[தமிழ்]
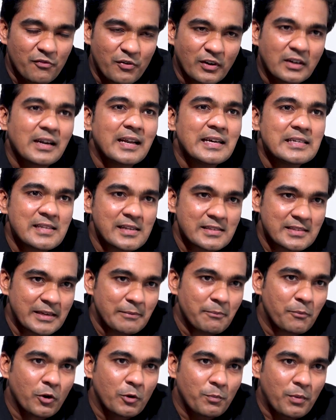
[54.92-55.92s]
ஃபர்டிலைசர்ஸை
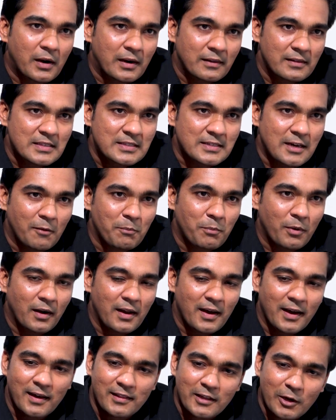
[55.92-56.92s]
இம்போர்ட் பண்ணுறதை ஸ்டாப்
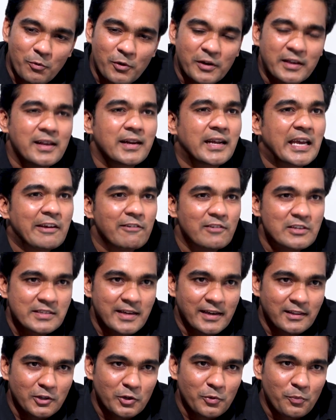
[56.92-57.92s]
பண்ணாங்க அதுக்கப்புறம் இயற்கை
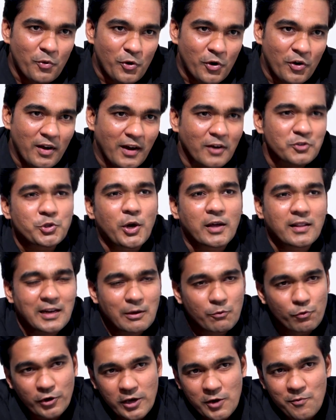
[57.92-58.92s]
விவசாயத்துக்கு போகிறோம்னாங்க ஸோ
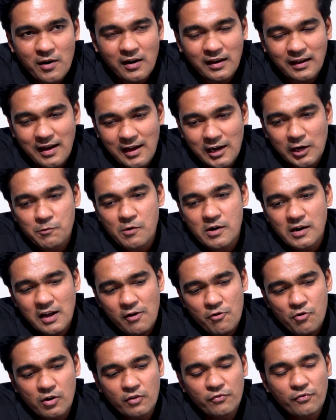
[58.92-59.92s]
அதெல்லாம் முக்கியமான காரணம்
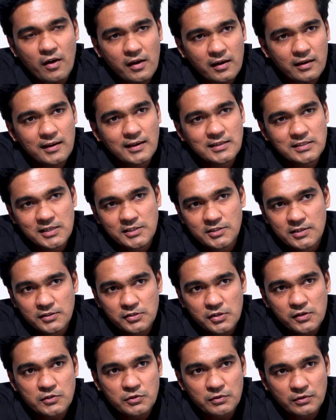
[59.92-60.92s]
என்னென்னா அவங்களோட ஃபாரின் எக்ஸ்சேஞ்ச்
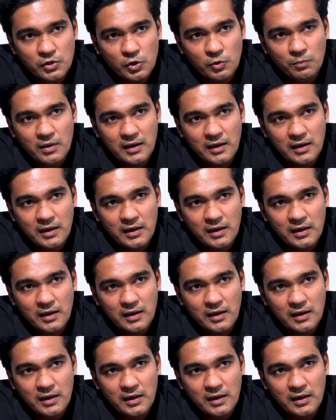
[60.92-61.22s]
ரிசர்வ்ஸ் வந்து